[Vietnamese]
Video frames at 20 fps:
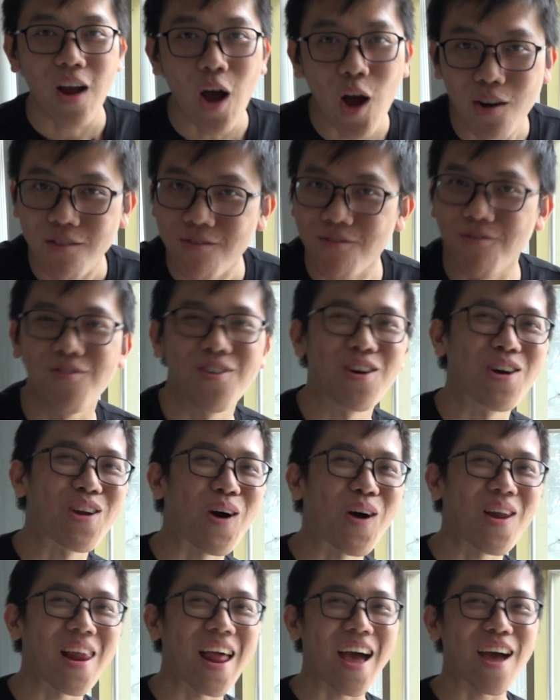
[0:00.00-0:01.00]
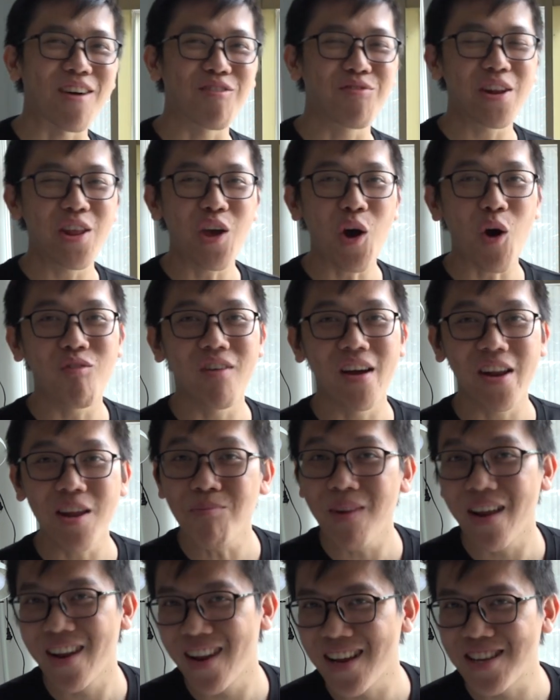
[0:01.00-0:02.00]
Ngon, vừa rồi là video về
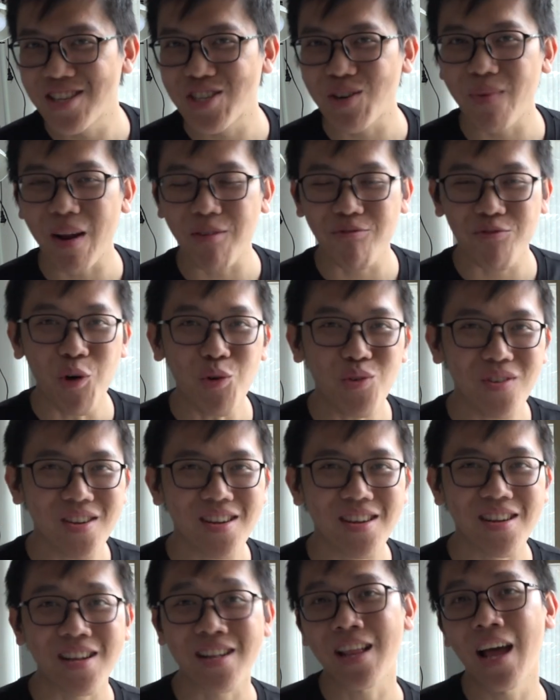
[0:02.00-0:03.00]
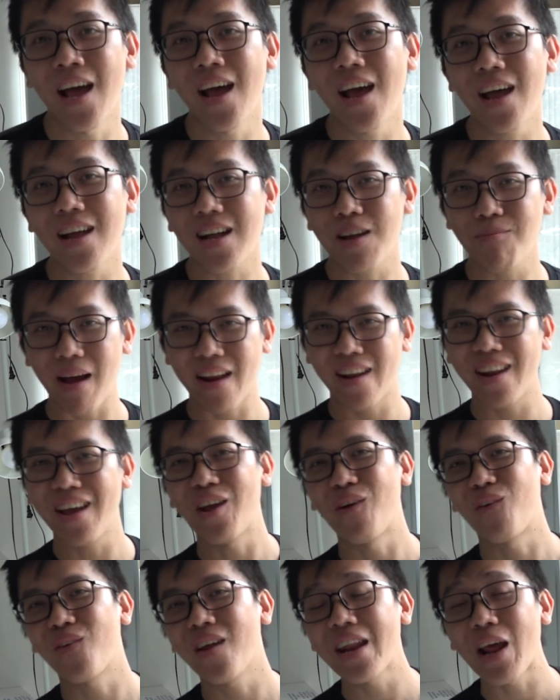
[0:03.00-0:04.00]
Deep Learning trong 5 phút Thế các bạn đã
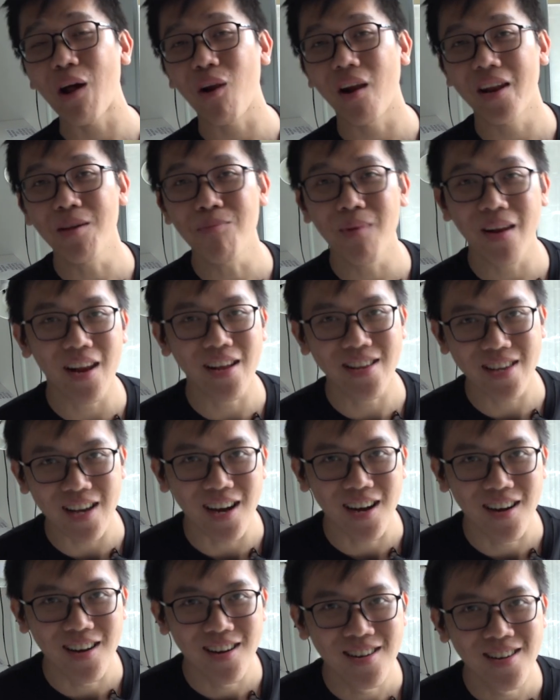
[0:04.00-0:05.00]
hiểu thế nào là Deep Learning chưa?